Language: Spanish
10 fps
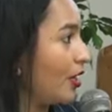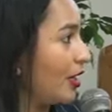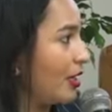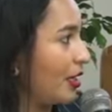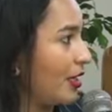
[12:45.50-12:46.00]

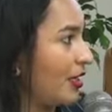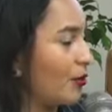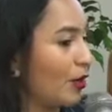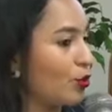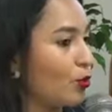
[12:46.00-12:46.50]
Eh,
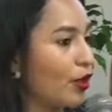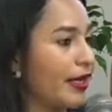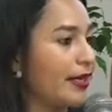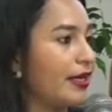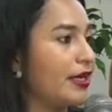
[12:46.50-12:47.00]
cuando vos
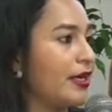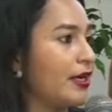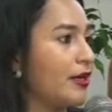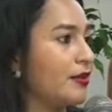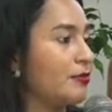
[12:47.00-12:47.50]
querés
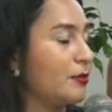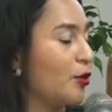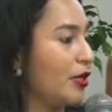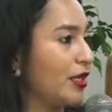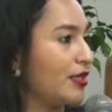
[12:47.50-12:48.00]
eh,
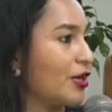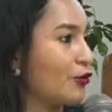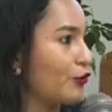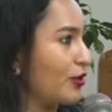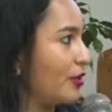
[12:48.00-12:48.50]
proyectar
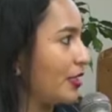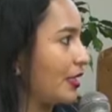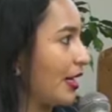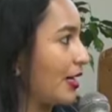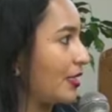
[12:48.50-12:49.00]

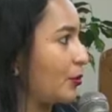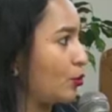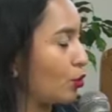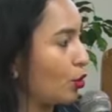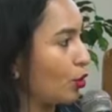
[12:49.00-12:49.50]
confiabilidad, de
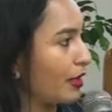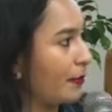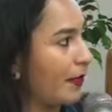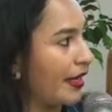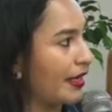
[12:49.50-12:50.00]
pronto los colores
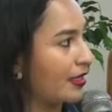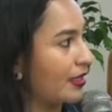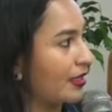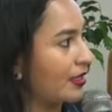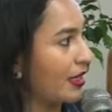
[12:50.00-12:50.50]

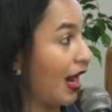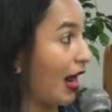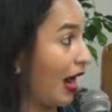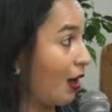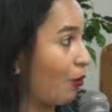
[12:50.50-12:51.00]
verdes,
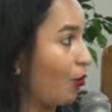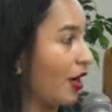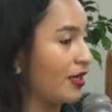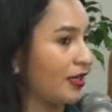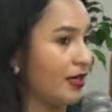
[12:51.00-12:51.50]

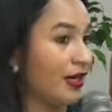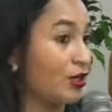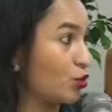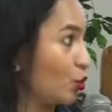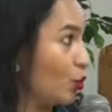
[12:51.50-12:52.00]
aguas, eh,
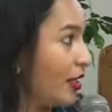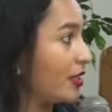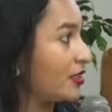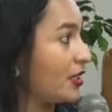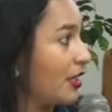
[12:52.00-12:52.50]

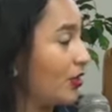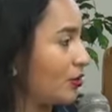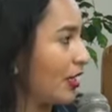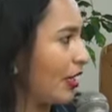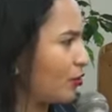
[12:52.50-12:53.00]
azules.
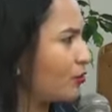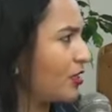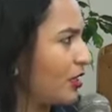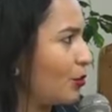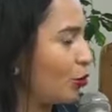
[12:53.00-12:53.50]
Entonces, esto
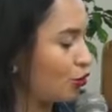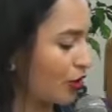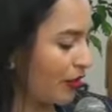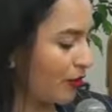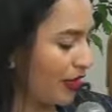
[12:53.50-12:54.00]
tiene mucho
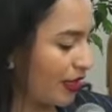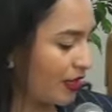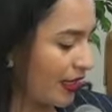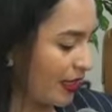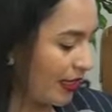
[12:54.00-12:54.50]
que ver,
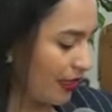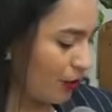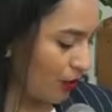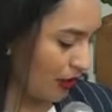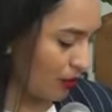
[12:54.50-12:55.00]
Carla,
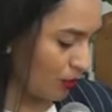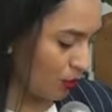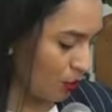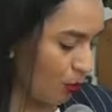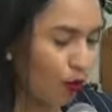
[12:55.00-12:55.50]
con,
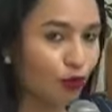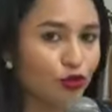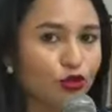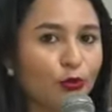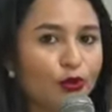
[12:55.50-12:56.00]
con cómo
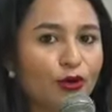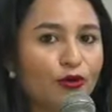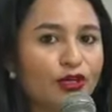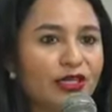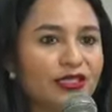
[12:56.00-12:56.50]
nosotros
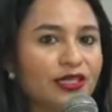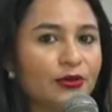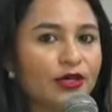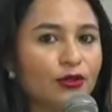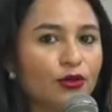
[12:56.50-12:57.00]
podemos ir
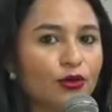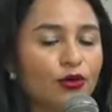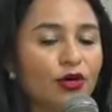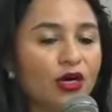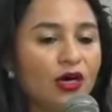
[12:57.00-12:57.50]

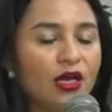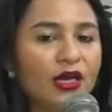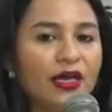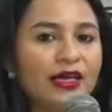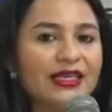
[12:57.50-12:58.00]
desarrollando
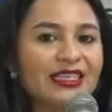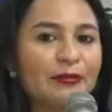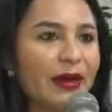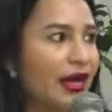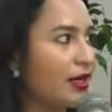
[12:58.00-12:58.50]
eh, esa
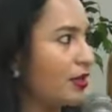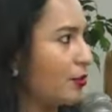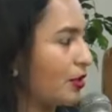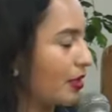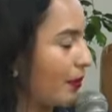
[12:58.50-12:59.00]
imagen de
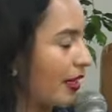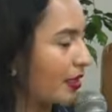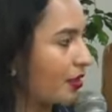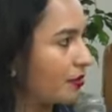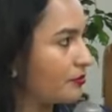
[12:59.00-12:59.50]
nuestra
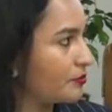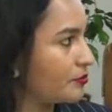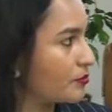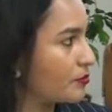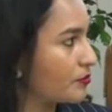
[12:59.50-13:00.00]
marca.
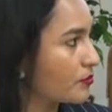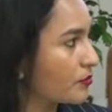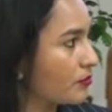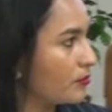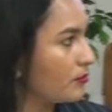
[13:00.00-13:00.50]
Sí, claro, tiene